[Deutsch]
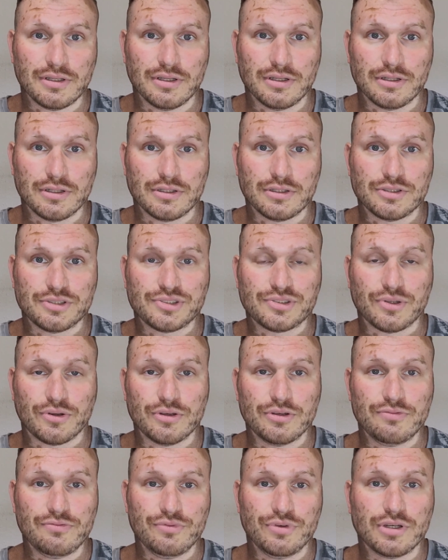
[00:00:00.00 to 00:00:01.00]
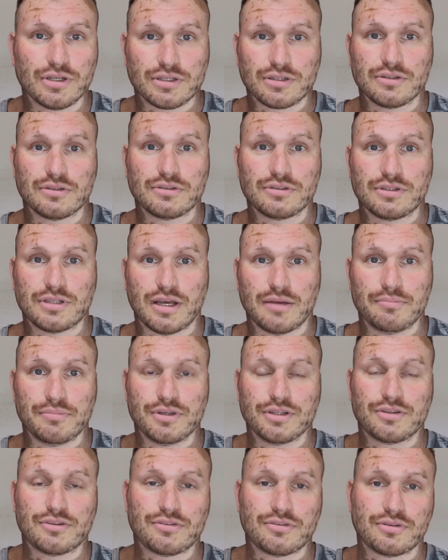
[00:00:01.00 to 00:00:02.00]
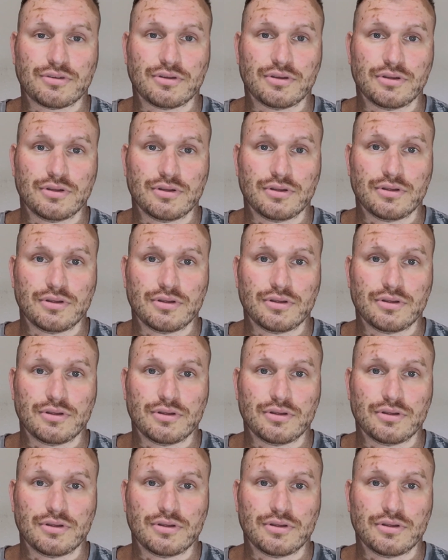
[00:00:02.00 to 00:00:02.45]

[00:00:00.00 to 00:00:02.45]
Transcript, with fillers: äh, sollen wirken, damit